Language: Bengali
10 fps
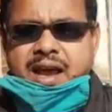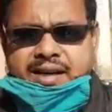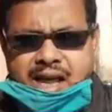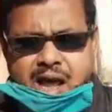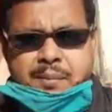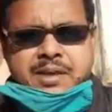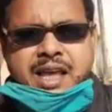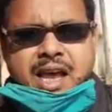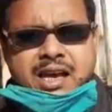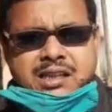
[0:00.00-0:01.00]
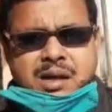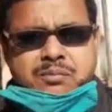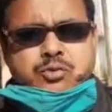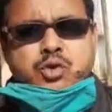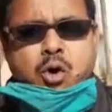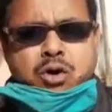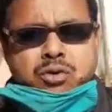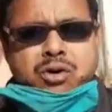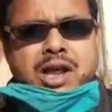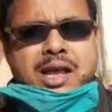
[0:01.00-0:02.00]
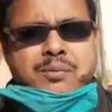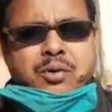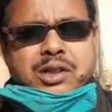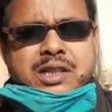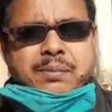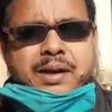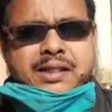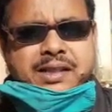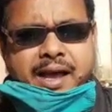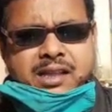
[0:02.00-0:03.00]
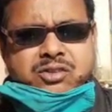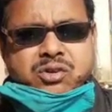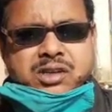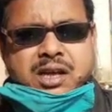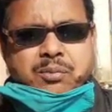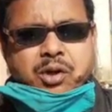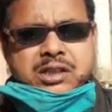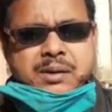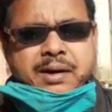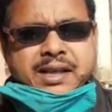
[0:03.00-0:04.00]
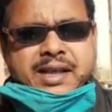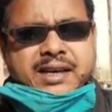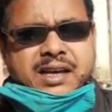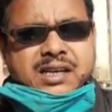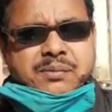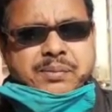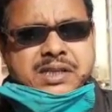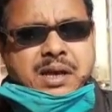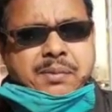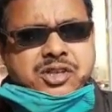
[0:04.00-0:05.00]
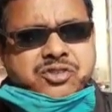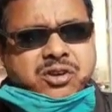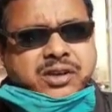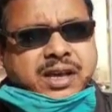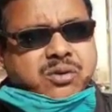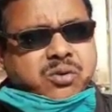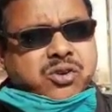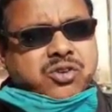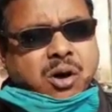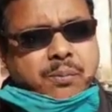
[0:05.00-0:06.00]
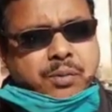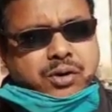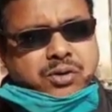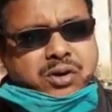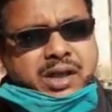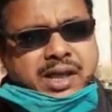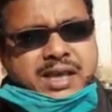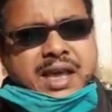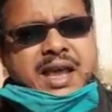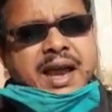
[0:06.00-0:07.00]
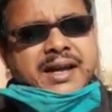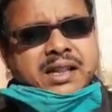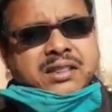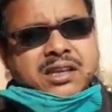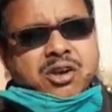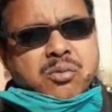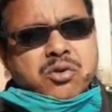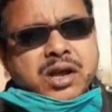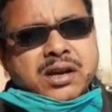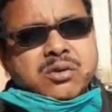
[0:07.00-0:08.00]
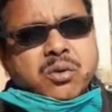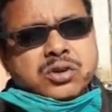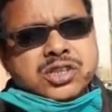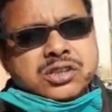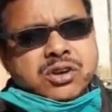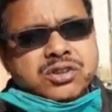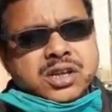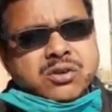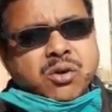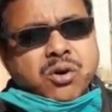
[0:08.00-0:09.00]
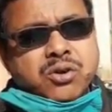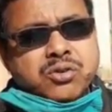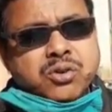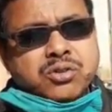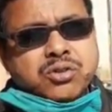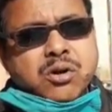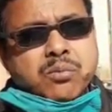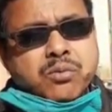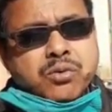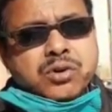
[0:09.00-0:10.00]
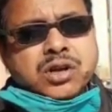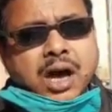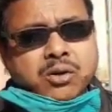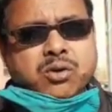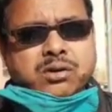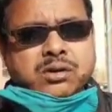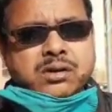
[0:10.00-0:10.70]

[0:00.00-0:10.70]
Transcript: এটা আমি একদম জোর গলায় বলতে পারি দায়িত্ব নিয়ে বলতে পারি এখানে বিজেপির সঙ্গে কোনো সম্পর্ক নেই এটা তৃণমূলের গোষ্ঠীদ্বন্দ্বের অন্যতম মূল কারণ